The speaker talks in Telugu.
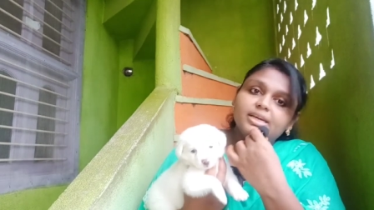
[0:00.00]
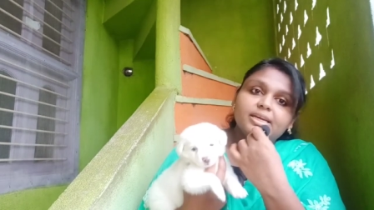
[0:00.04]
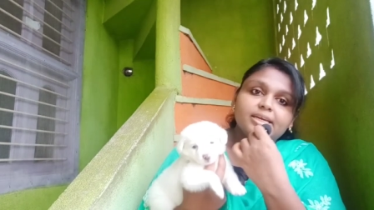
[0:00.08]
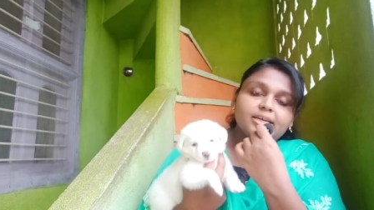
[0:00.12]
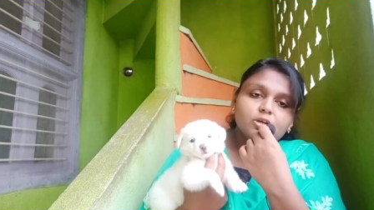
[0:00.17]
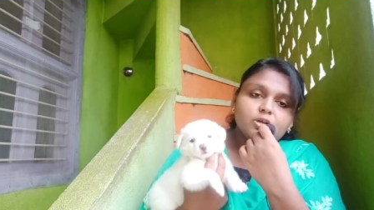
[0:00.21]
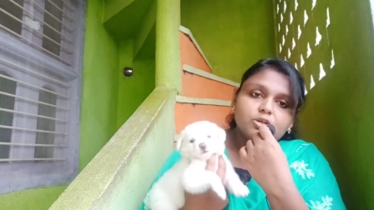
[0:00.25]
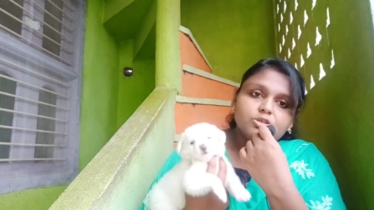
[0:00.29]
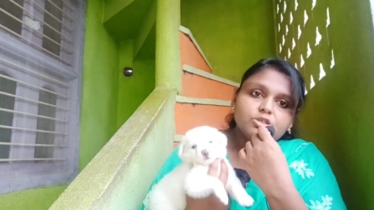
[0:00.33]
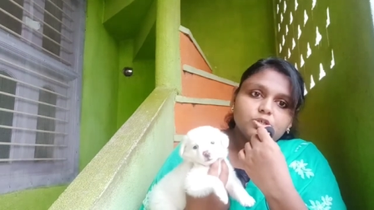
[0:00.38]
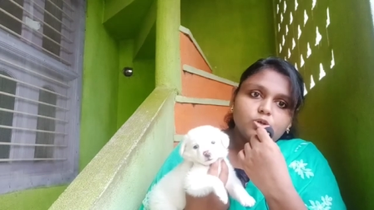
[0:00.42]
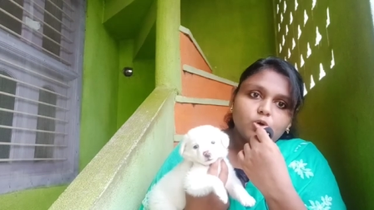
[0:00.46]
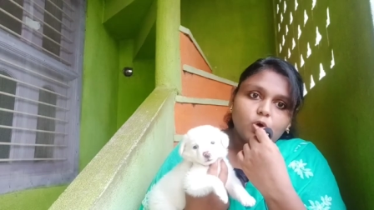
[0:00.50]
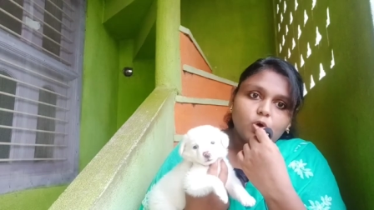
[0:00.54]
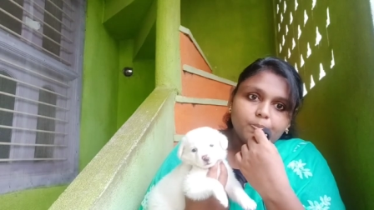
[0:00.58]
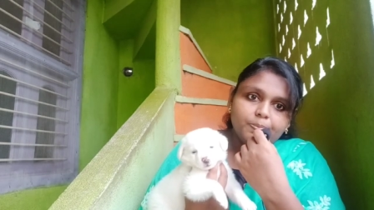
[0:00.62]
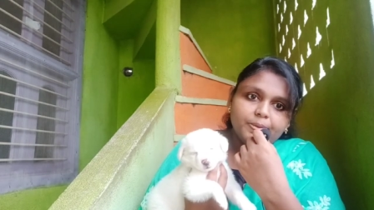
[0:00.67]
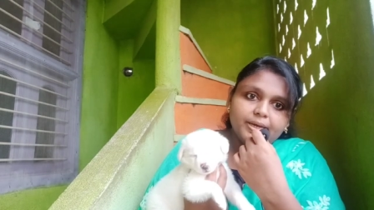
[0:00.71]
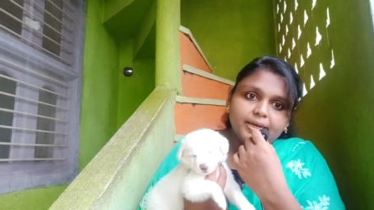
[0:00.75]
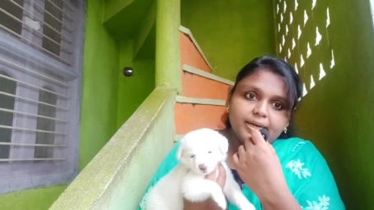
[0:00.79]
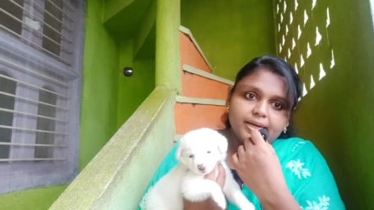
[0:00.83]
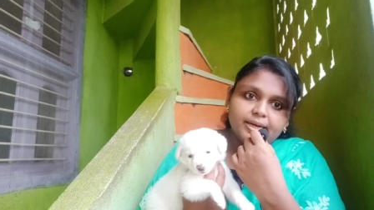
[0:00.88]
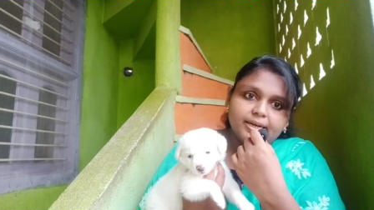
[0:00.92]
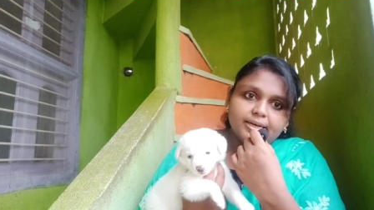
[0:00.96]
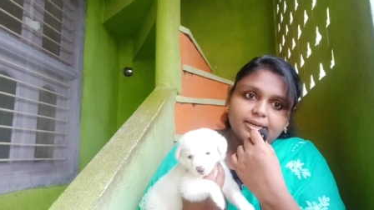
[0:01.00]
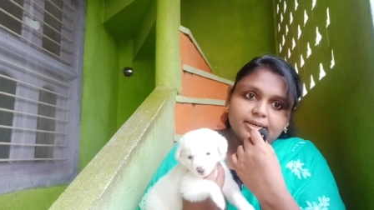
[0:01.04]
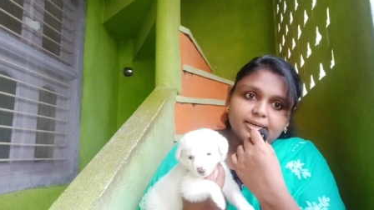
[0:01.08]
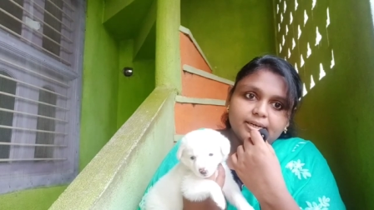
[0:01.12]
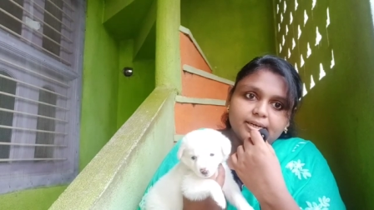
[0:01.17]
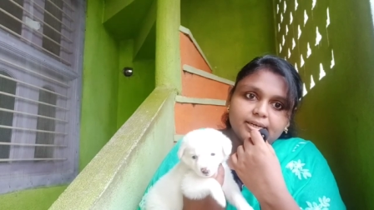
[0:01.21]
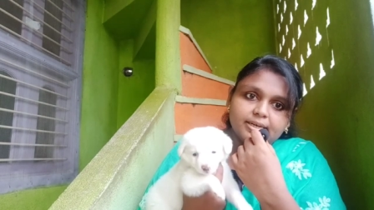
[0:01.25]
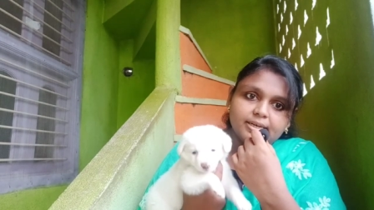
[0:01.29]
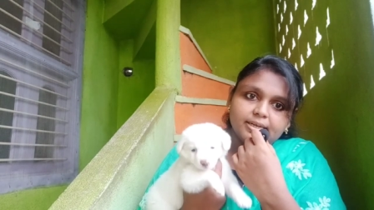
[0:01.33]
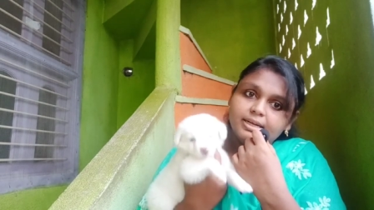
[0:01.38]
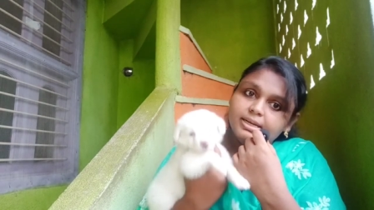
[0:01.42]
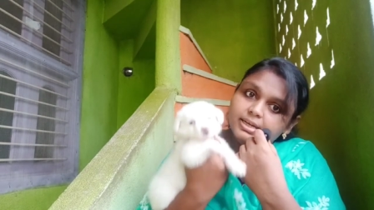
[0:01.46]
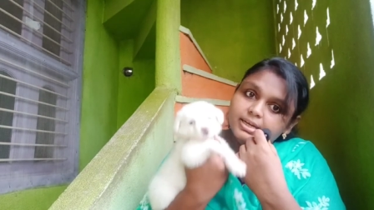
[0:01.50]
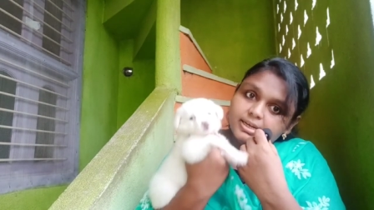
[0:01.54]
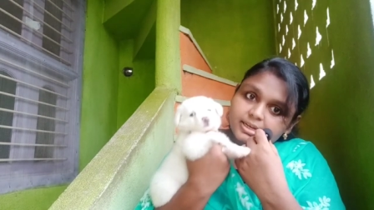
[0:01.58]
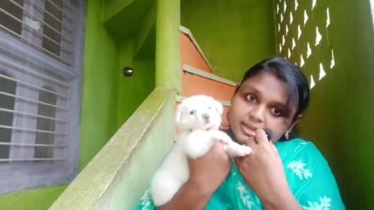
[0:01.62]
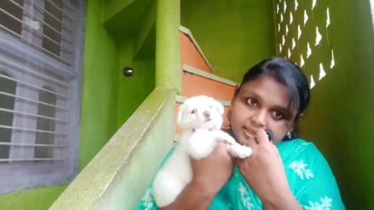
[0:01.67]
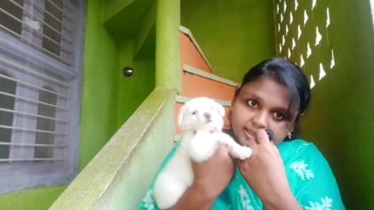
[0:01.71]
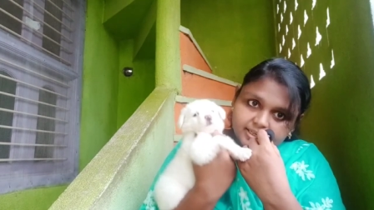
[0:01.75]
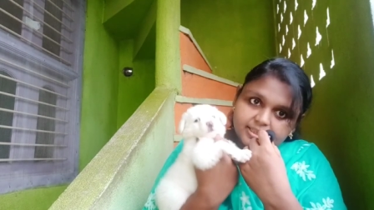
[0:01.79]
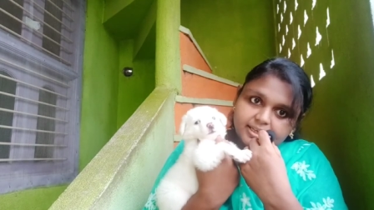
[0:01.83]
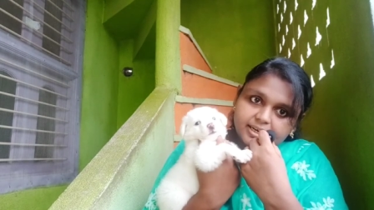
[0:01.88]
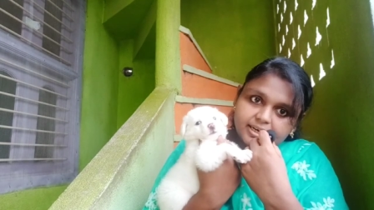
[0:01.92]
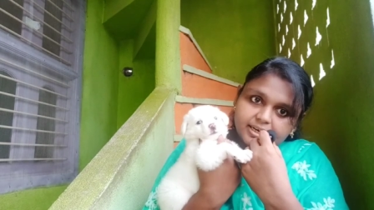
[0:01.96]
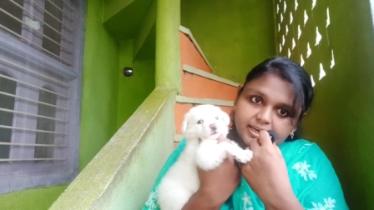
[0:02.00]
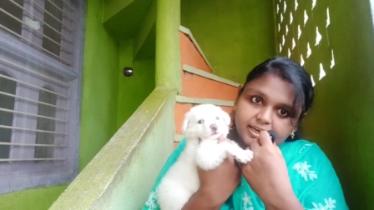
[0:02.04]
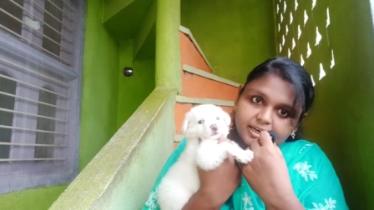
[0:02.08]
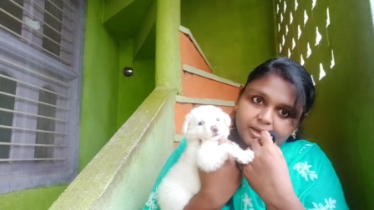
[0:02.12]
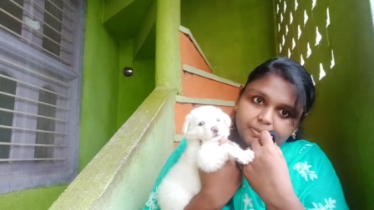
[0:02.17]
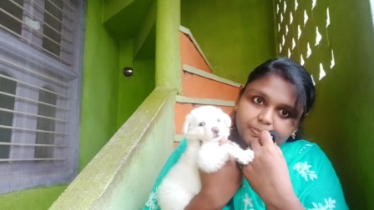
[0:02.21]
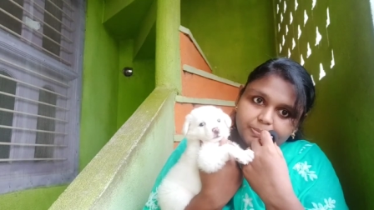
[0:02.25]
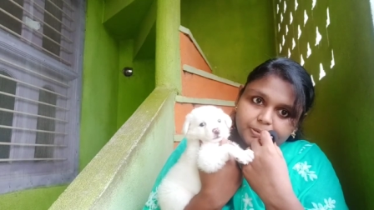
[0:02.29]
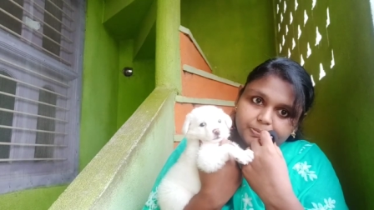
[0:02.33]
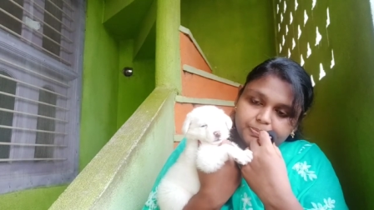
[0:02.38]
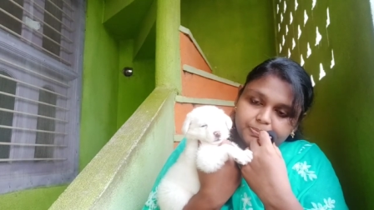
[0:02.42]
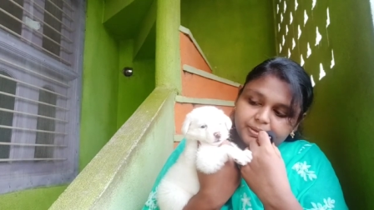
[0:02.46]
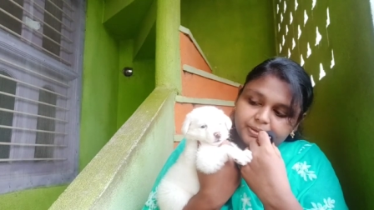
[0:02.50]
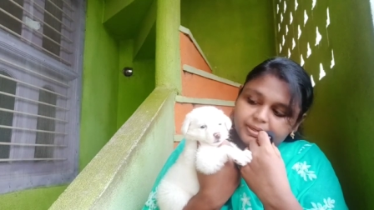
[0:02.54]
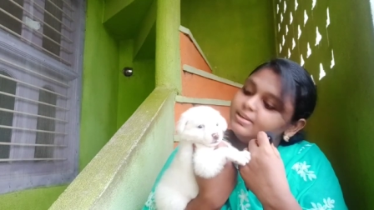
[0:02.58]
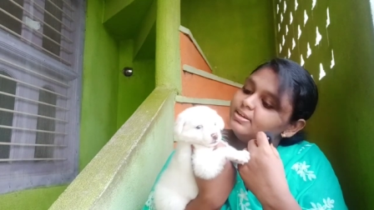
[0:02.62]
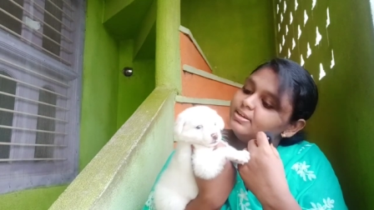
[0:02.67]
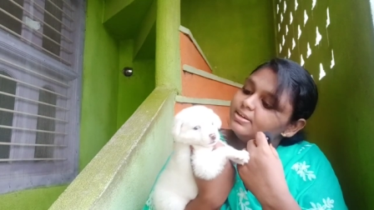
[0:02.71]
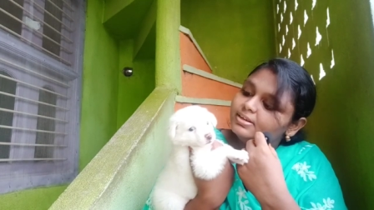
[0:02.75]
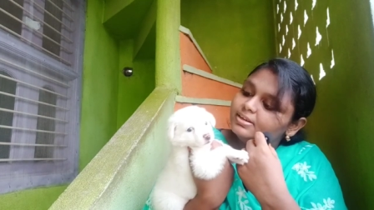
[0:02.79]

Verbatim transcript: ఈరోజు టాపిక్ ఏంటంటే ఇదండి నా పప్పి